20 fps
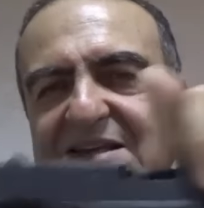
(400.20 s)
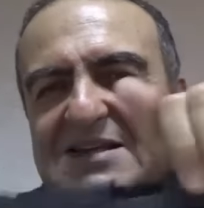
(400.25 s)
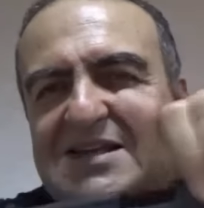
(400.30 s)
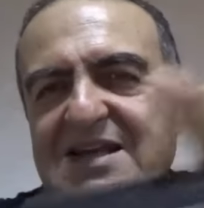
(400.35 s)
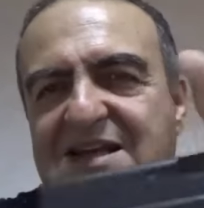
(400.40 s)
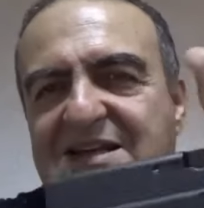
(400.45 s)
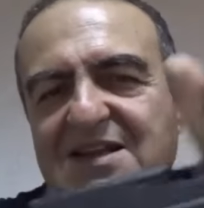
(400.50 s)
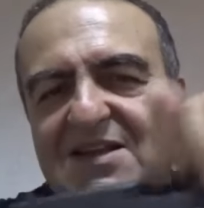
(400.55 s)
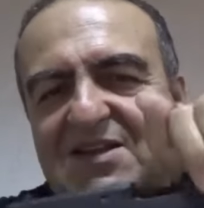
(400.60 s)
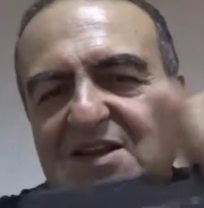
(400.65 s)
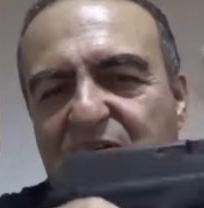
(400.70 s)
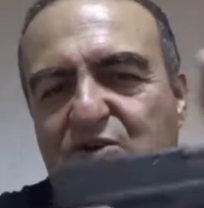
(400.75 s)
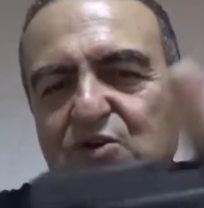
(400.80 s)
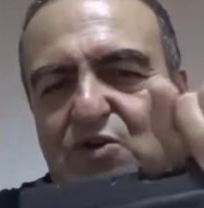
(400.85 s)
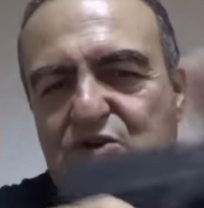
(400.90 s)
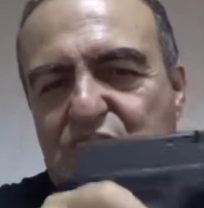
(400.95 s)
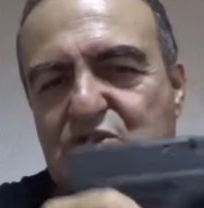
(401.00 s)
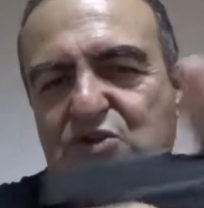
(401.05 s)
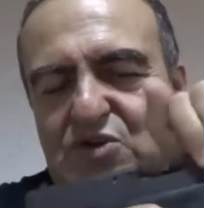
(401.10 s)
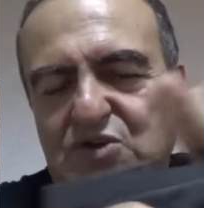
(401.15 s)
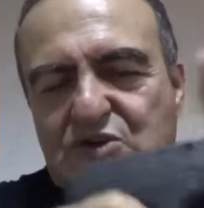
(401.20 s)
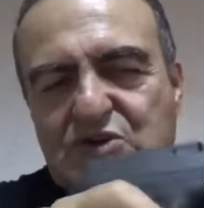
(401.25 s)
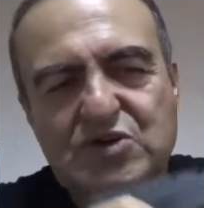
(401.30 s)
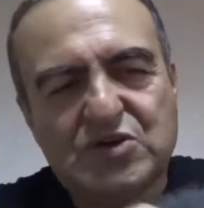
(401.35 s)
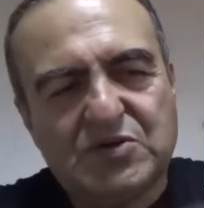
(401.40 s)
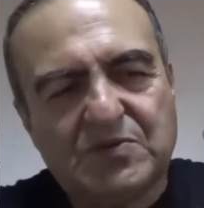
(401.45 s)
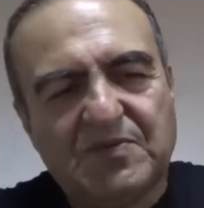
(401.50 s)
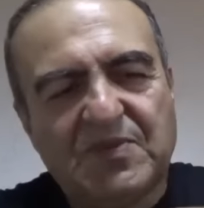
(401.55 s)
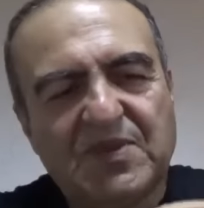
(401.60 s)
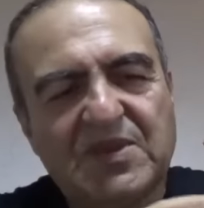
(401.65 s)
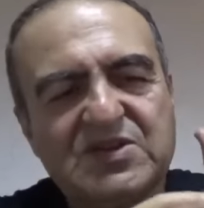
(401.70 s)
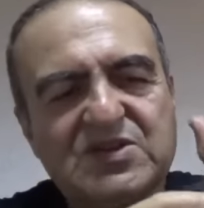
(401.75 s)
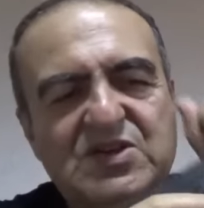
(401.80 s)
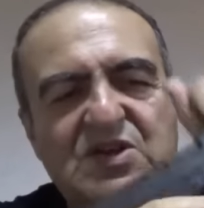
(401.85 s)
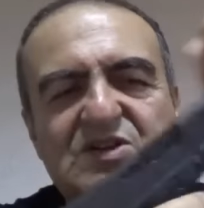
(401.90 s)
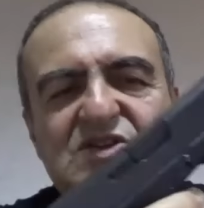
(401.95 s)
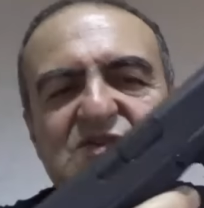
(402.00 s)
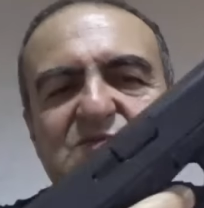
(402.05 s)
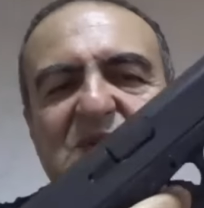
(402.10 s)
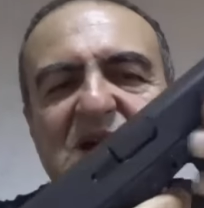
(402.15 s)
yerine takıyorsunuz.
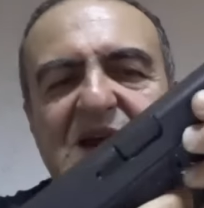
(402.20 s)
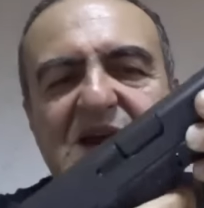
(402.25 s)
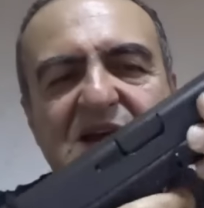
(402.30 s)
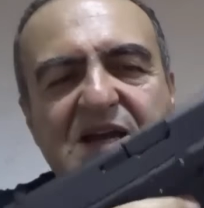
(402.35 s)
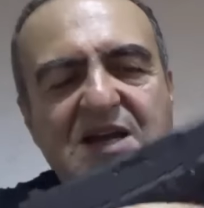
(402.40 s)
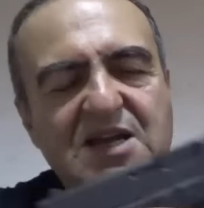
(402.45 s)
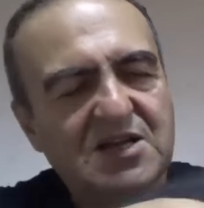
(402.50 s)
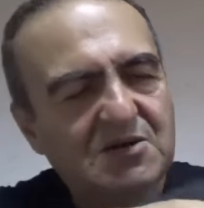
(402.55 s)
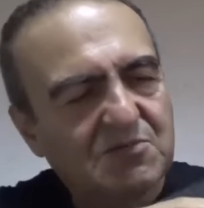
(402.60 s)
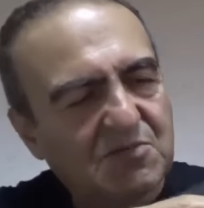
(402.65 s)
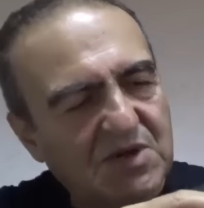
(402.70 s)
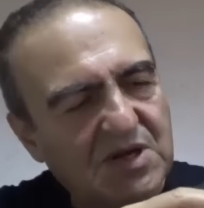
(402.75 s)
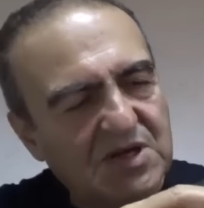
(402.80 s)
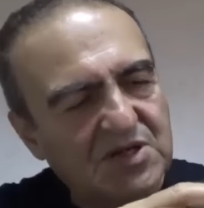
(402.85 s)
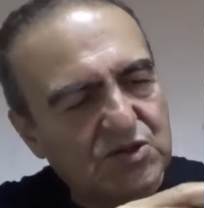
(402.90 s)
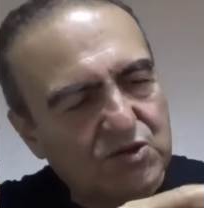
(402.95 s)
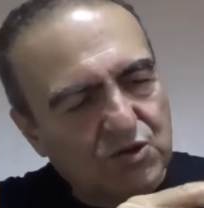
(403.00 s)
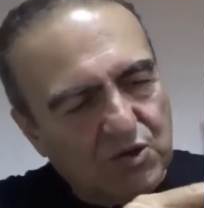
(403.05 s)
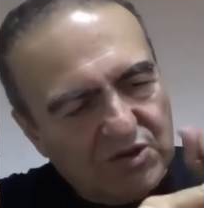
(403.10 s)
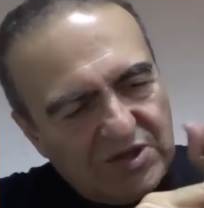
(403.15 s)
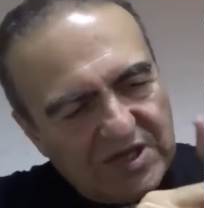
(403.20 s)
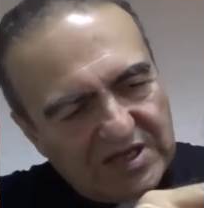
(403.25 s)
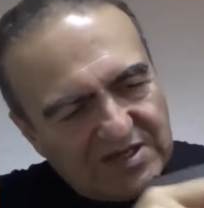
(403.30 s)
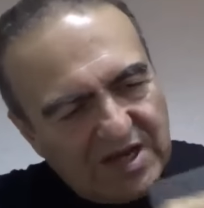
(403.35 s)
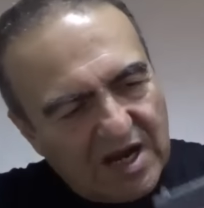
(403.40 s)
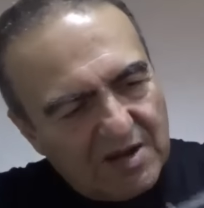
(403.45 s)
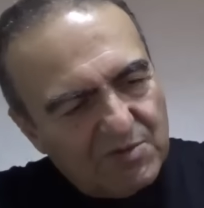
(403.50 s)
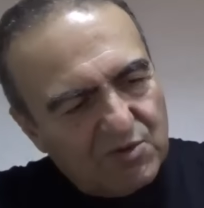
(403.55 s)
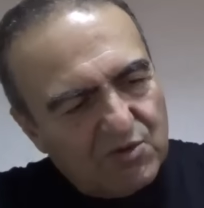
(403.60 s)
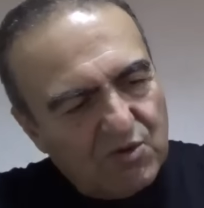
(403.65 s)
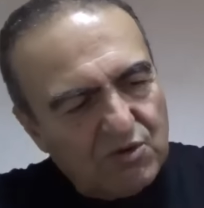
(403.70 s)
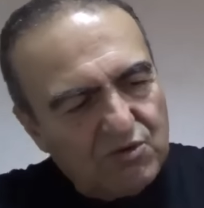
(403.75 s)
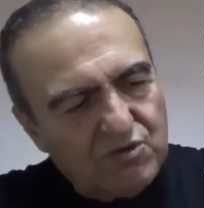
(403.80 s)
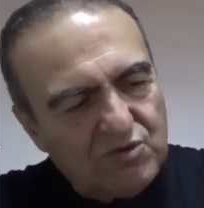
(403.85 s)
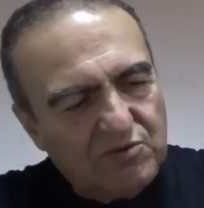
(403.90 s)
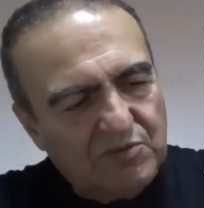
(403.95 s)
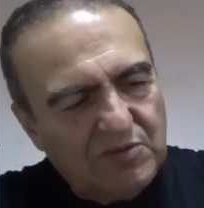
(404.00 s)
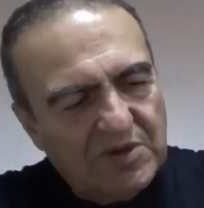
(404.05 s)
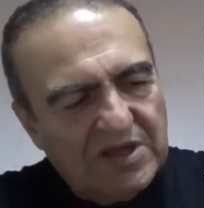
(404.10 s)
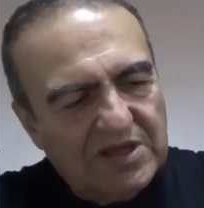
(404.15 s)
Çalışmaya başlıyor. Tekrar bir
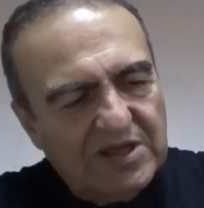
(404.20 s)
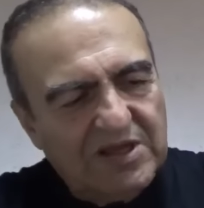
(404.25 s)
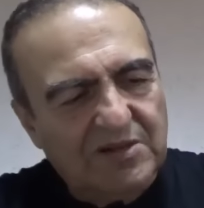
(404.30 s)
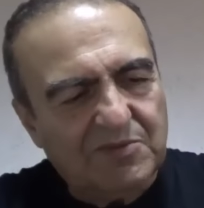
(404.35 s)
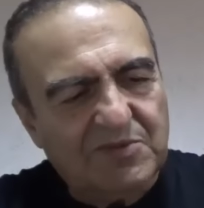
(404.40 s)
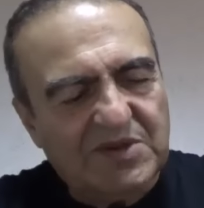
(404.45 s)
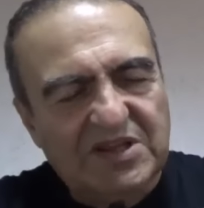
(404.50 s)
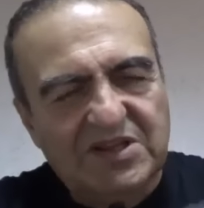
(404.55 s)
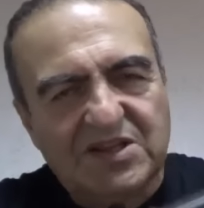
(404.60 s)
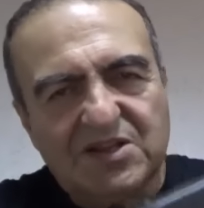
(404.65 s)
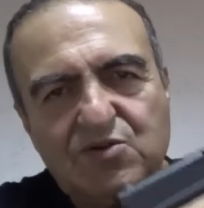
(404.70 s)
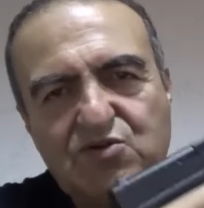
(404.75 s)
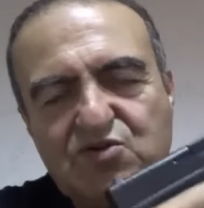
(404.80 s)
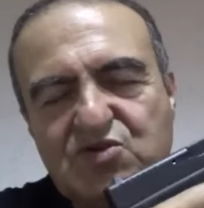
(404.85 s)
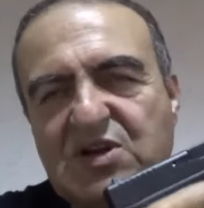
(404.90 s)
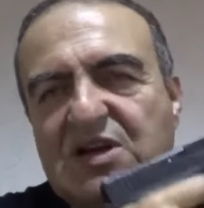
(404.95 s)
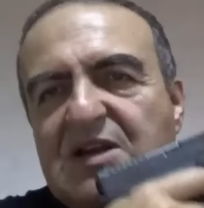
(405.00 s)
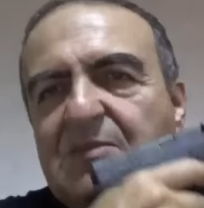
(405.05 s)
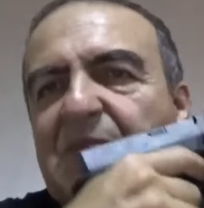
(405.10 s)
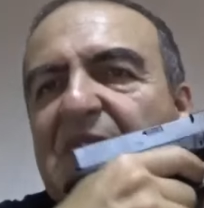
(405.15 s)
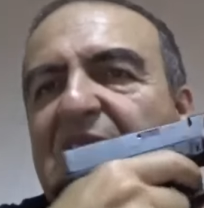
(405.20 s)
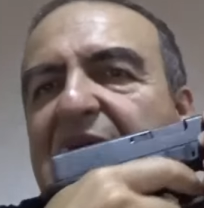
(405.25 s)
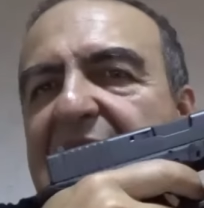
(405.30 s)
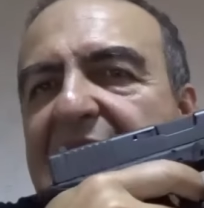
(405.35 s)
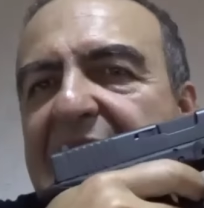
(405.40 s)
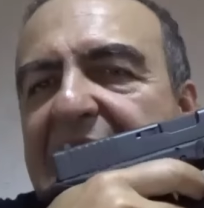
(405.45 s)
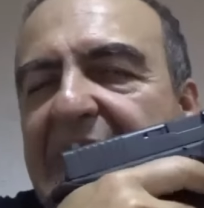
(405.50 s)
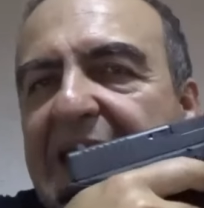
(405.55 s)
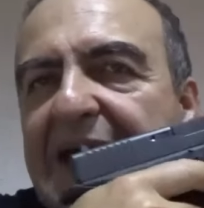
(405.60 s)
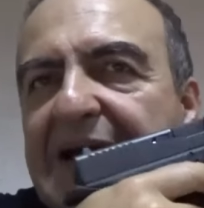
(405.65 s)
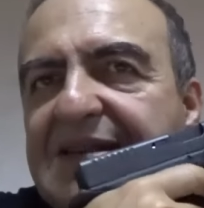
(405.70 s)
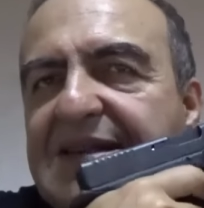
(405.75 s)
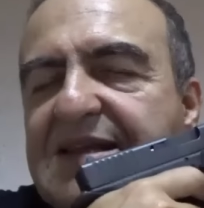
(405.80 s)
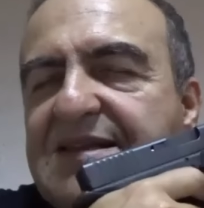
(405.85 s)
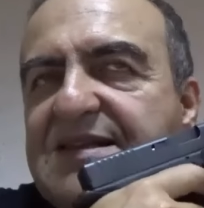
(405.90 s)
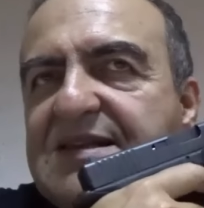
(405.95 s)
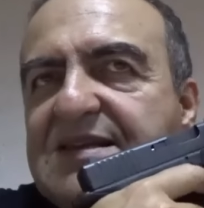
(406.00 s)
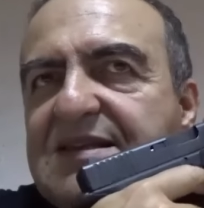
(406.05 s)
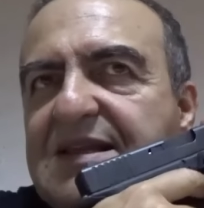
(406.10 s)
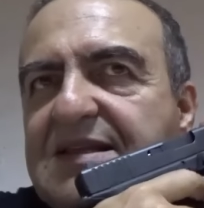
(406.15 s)
kontrol tetiği düşürelim. Ha,
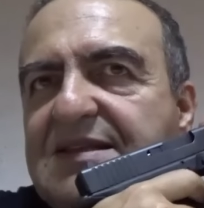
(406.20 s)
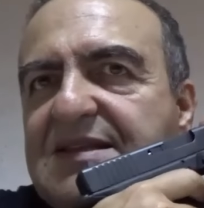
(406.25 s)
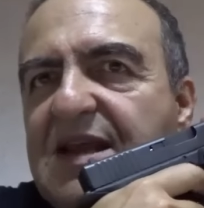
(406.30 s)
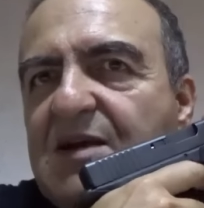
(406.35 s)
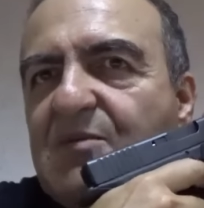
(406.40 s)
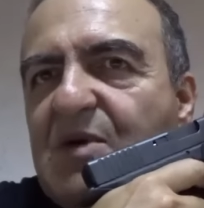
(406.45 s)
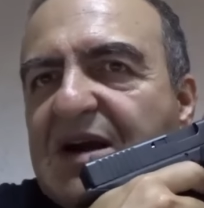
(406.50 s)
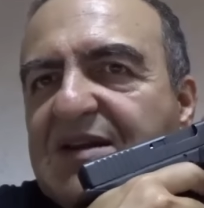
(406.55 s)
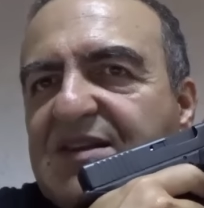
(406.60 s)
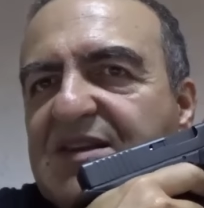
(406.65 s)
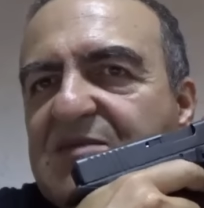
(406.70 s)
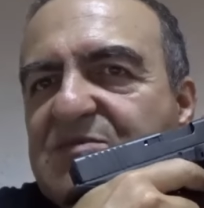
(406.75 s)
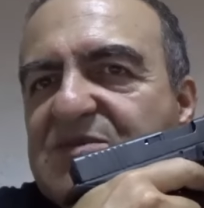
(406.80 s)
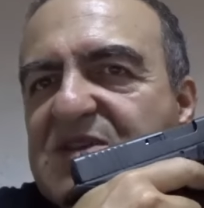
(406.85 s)
tetik tetiğe baktığım